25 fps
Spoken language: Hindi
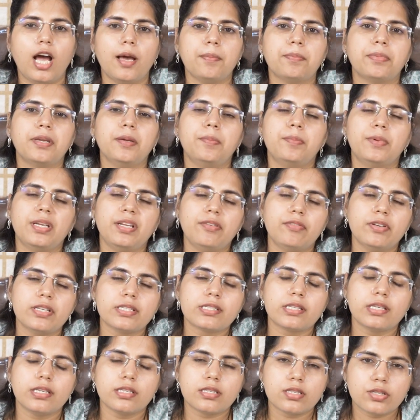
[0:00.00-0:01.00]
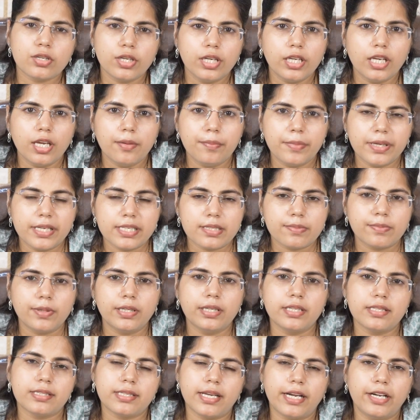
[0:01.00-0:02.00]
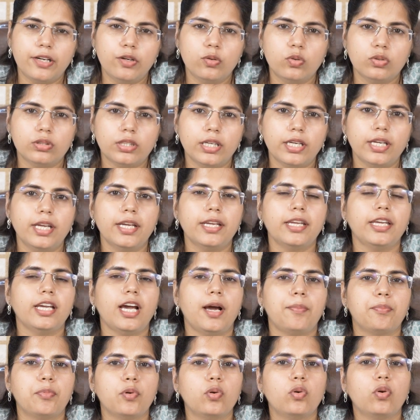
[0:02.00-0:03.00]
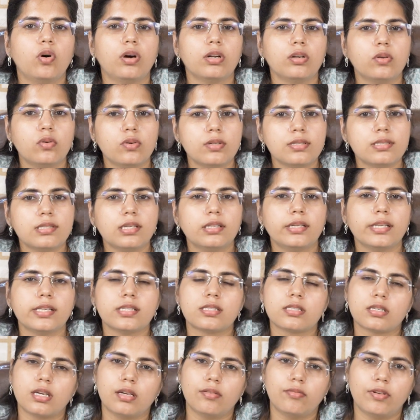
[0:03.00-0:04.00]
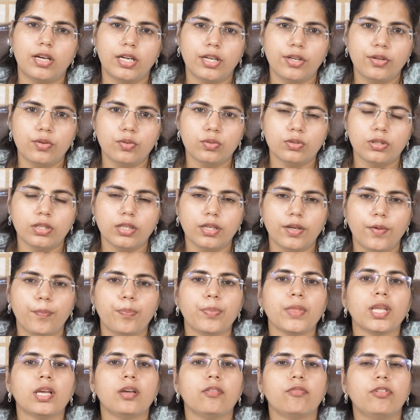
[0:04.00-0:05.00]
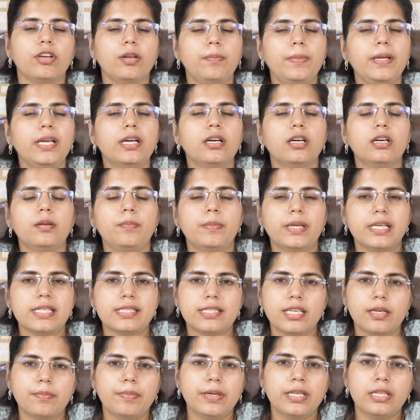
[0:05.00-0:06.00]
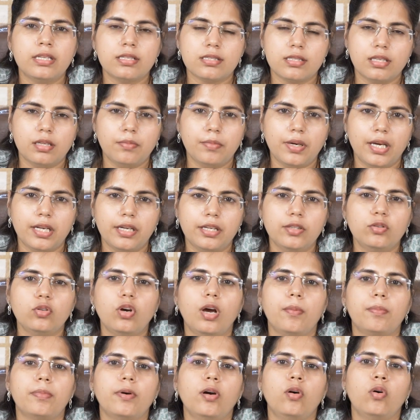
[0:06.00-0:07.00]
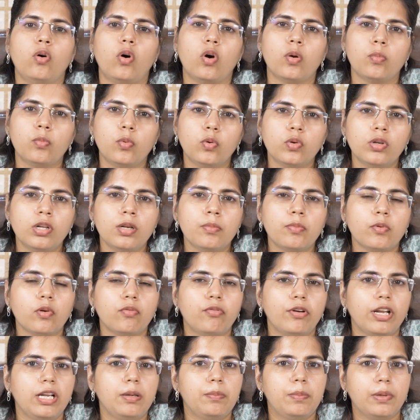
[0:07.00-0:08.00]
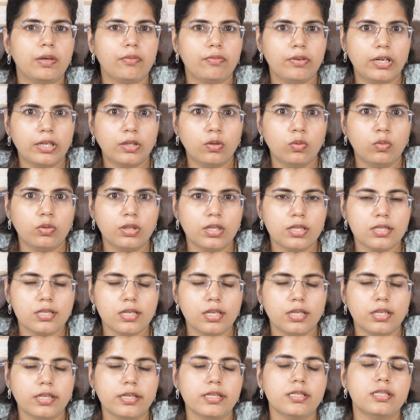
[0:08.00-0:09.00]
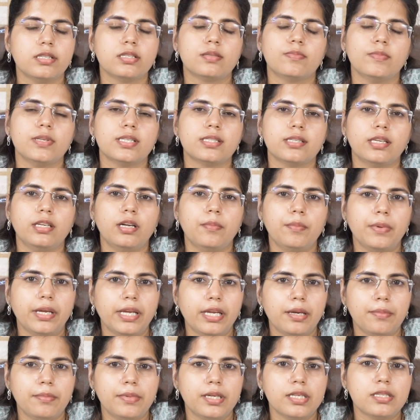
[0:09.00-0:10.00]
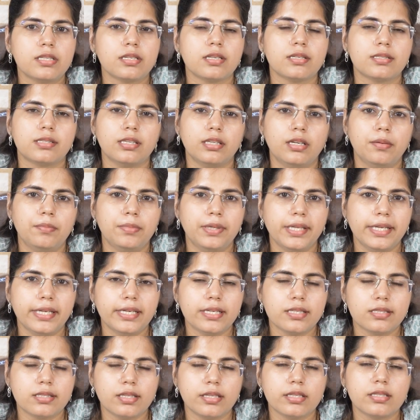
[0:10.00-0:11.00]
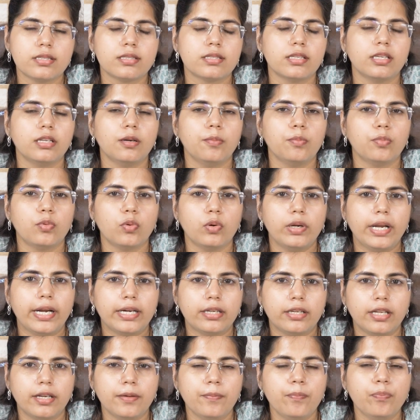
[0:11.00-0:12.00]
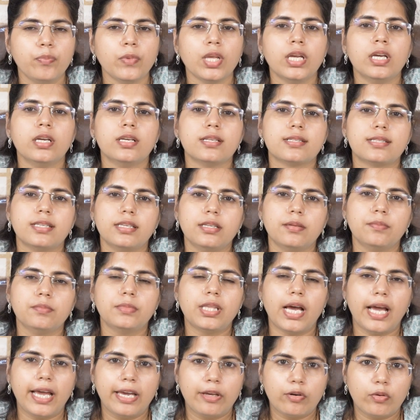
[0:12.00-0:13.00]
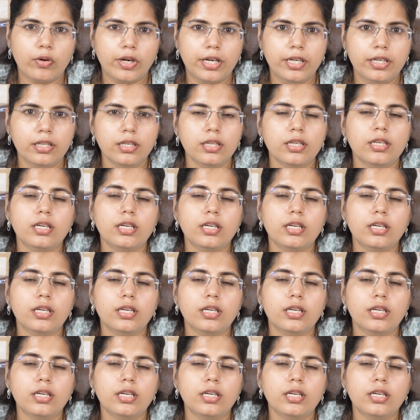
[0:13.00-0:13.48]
आपकी प्रीवियस हिस्ट्री के बेस पर डिसाइड होता है कि आपको कौन कौन से टेस्ट करवाने होते हैं फिर भी अगर बेसिक पे नज़र मारें तो आपका हार्मोनल प्रोफाइल परफेक्ट होना चाहिए जिसमें सीरम एएमएच, सीरम टीएसएच, सीरम प्रोलैक्टिन सीरम थायराइड